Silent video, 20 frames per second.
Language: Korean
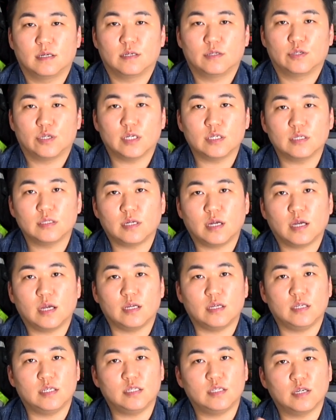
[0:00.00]
최근에
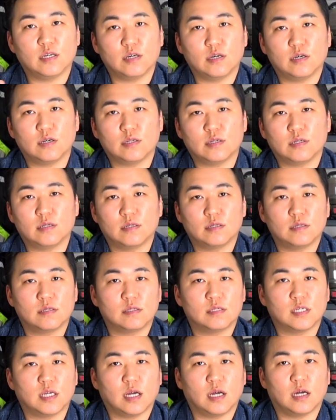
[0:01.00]

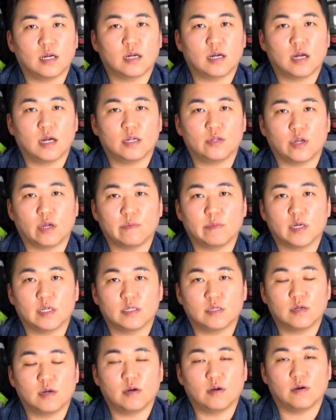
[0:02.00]
2년 차가
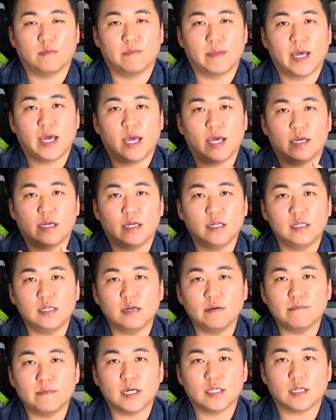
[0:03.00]
되면서 매
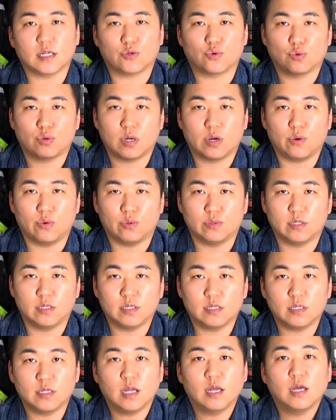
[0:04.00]
1년마다
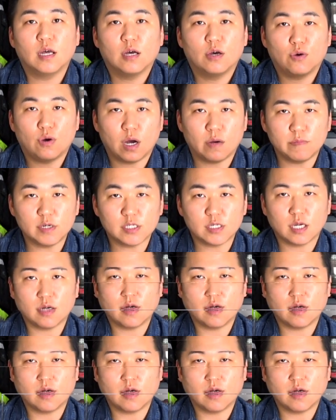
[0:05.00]
돌아오는 화물차